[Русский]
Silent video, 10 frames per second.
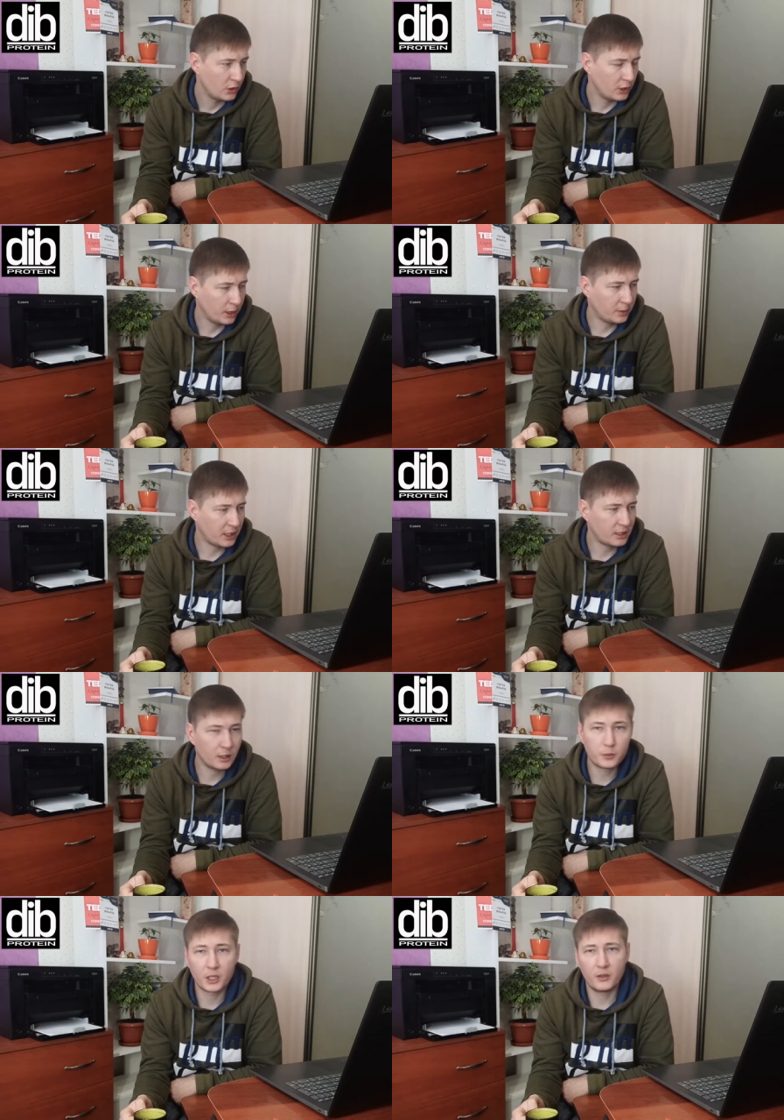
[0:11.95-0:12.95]
Я бы
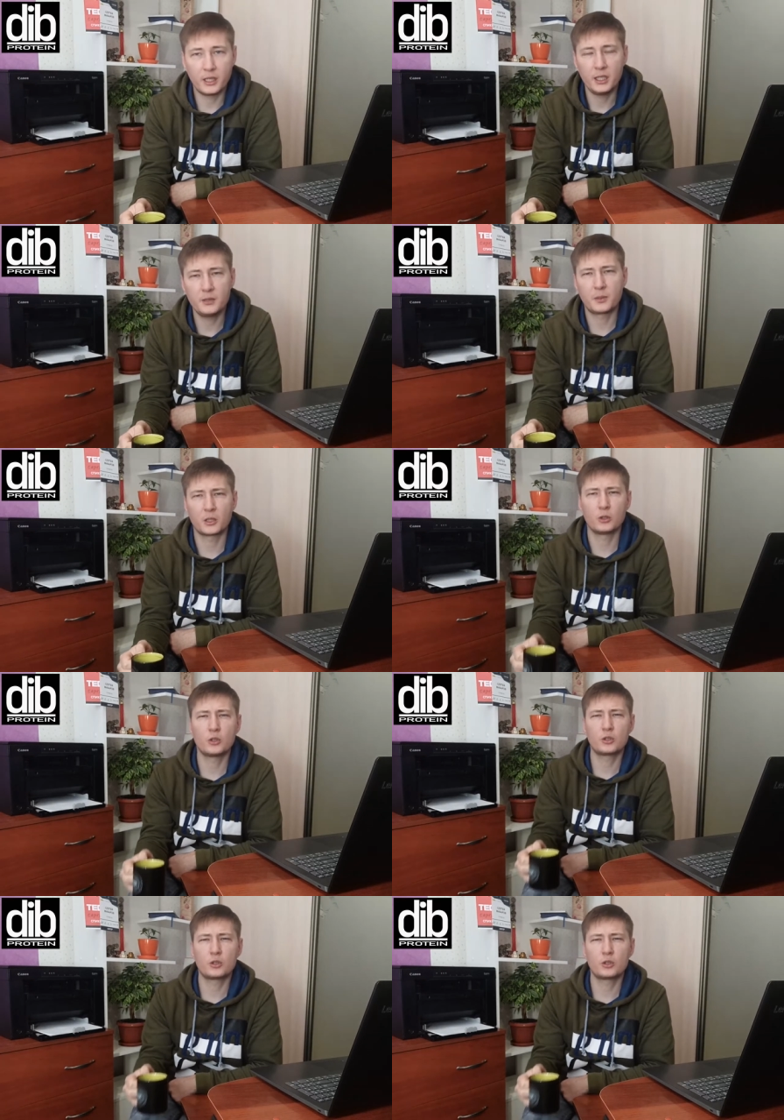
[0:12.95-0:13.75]
хотел поговорить про то,